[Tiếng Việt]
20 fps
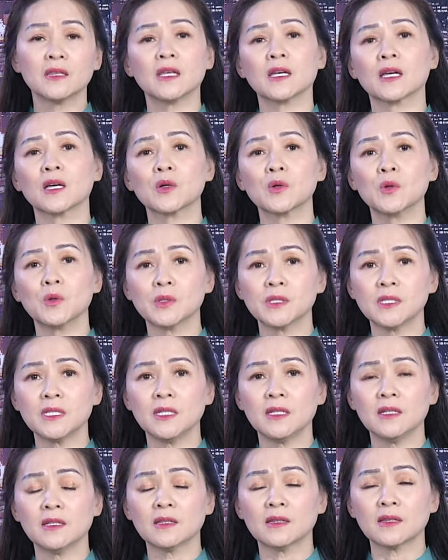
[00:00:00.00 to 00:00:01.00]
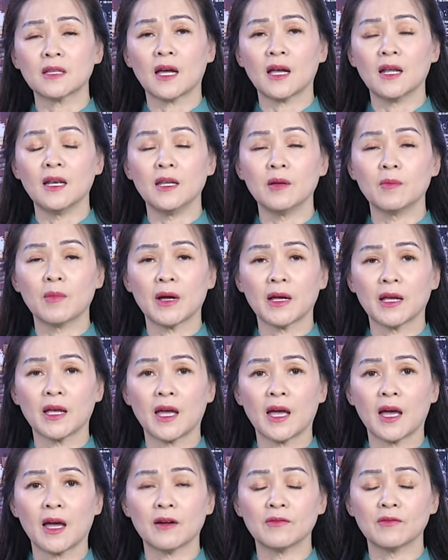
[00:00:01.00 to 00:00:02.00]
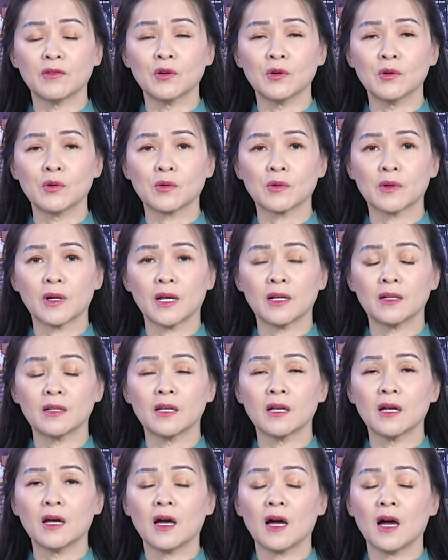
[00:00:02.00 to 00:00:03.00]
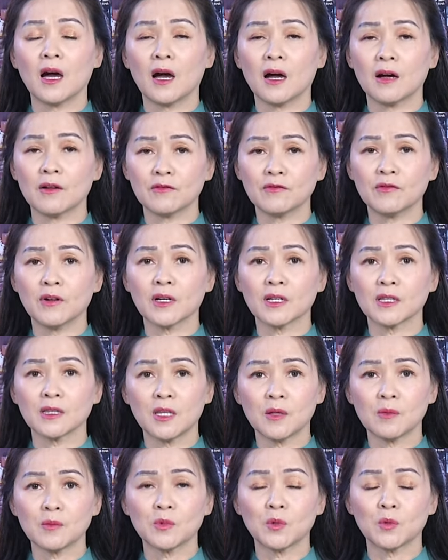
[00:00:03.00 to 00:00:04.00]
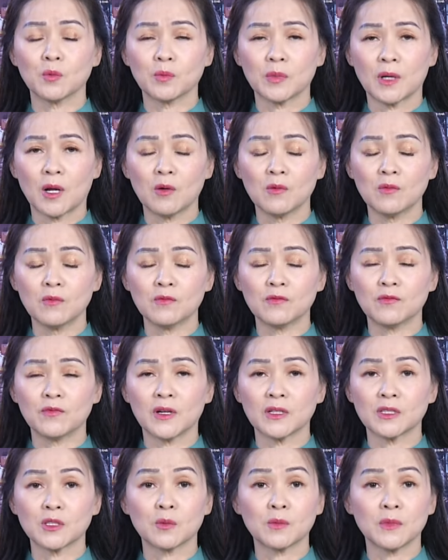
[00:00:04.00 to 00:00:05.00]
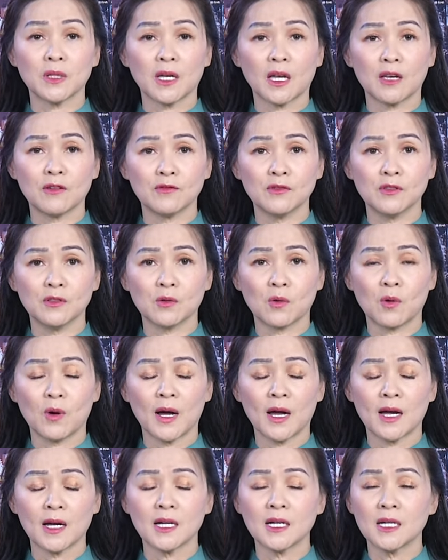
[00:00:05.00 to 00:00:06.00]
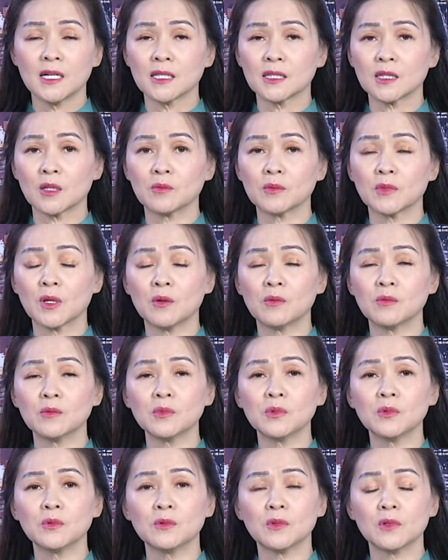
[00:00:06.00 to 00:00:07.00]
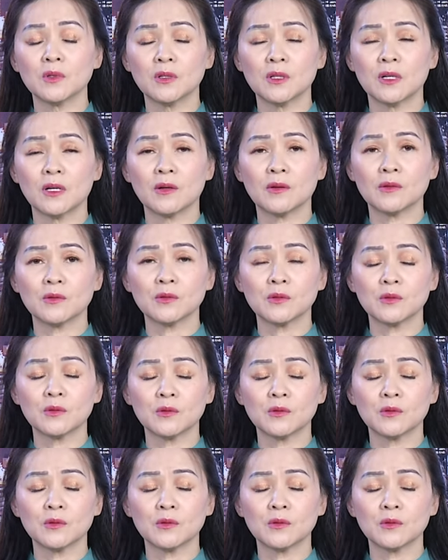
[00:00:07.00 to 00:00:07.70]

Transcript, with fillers: thì cái cuộc chiến tại Liên bang Nga và Ukraine à, vẫn tiếp tục nóng và trong những ngày vừa qua tổng thống à,